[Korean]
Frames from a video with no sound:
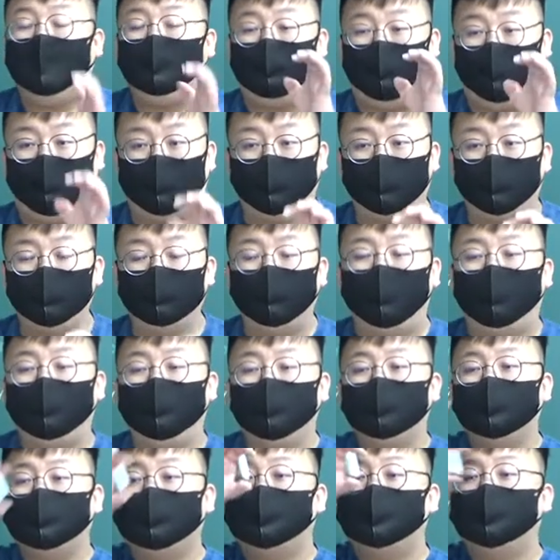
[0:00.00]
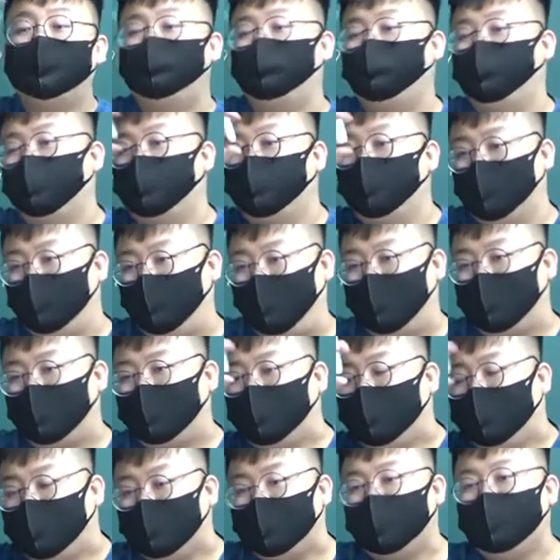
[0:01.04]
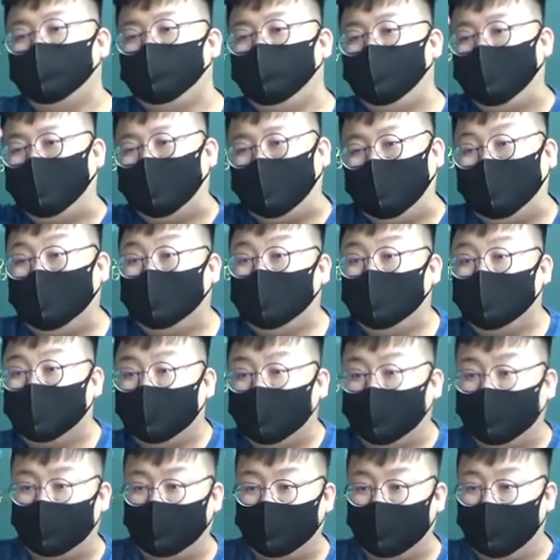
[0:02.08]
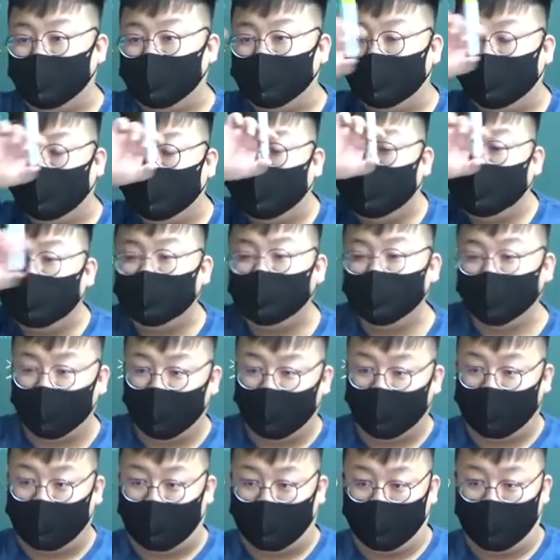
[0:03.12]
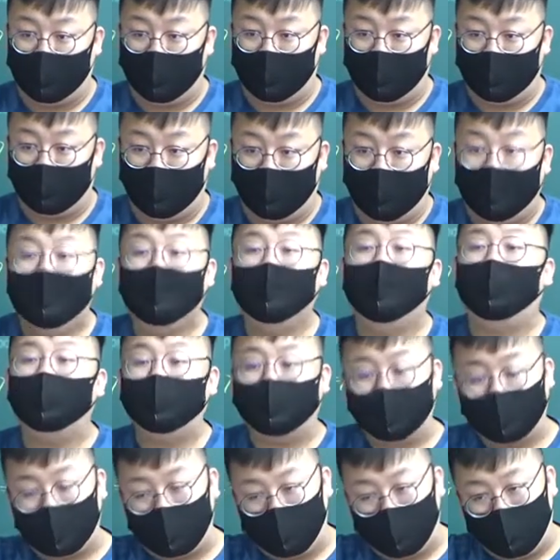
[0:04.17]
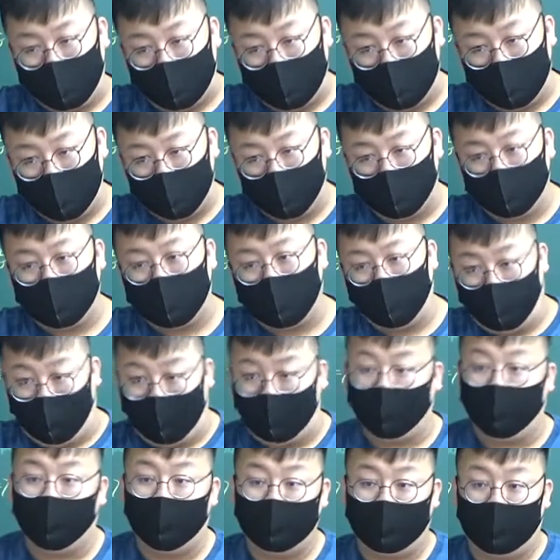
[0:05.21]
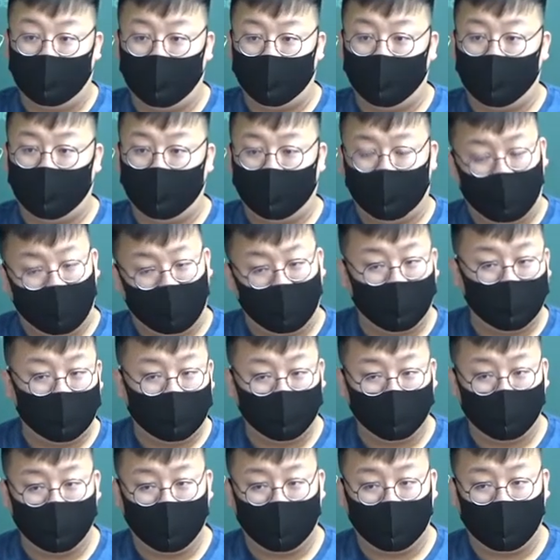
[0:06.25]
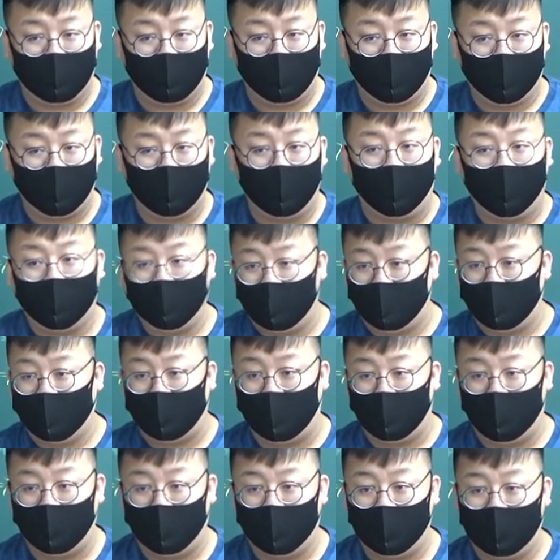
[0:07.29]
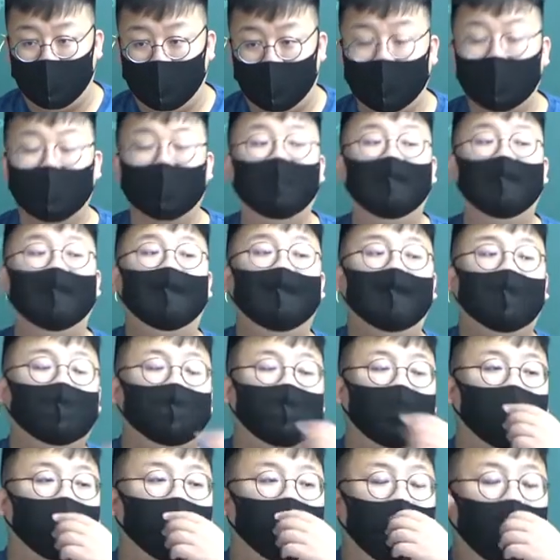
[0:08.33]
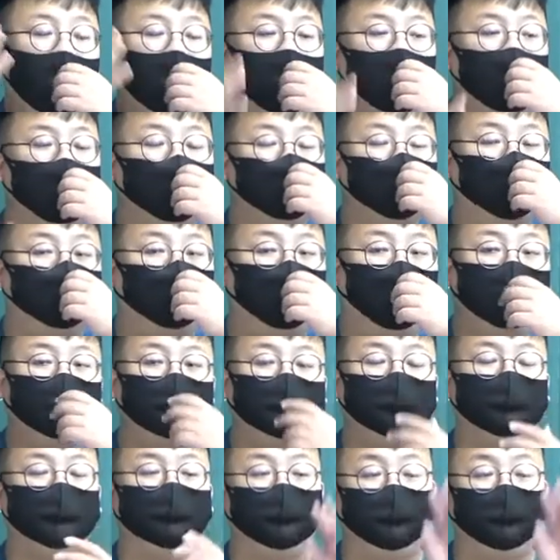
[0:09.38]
나중에는 그 부분에 그 의미가 있었지라는 그 흔적이 남아야 돼. 어차피 시험 문제는 바꿔 나올 거야. 객관식만 나오고 어렵게 나올 거니까 그게 원문이 뭔지